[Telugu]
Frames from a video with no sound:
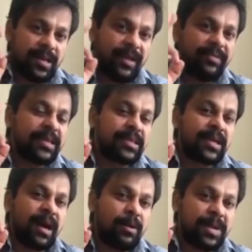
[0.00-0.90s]
ఏ వ్యక్తి
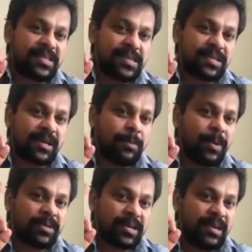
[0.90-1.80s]
కామెంట్ చేసినా
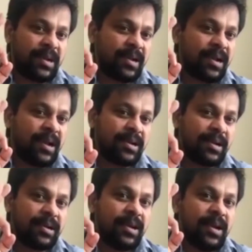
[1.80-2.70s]
పవన్ కళ్యాణ్ గారిని
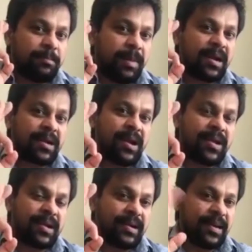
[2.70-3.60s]

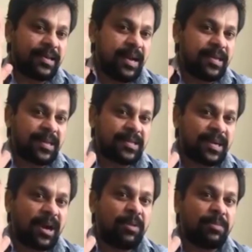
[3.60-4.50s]
మాట్లాడకండి దయచేసి
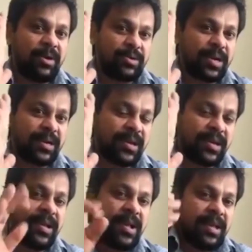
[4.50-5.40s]
కామ్గా ఉండండి
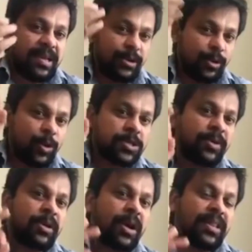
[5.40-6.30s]
ఈ రోజు
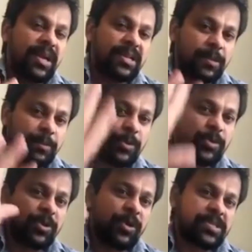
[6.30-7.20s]
వరకు అదే
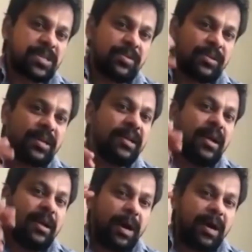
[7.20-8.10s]
చెప్పుకుంటూ వస్తున్నామండి
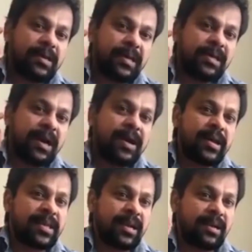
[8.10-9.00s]
పార్టీ
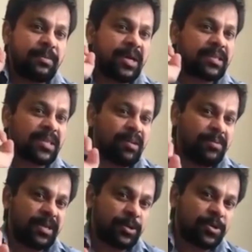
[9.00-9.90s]
కార్యాచరణ మాత్రమే
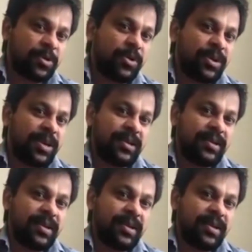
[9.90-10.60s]
మీరు చూసుకోండి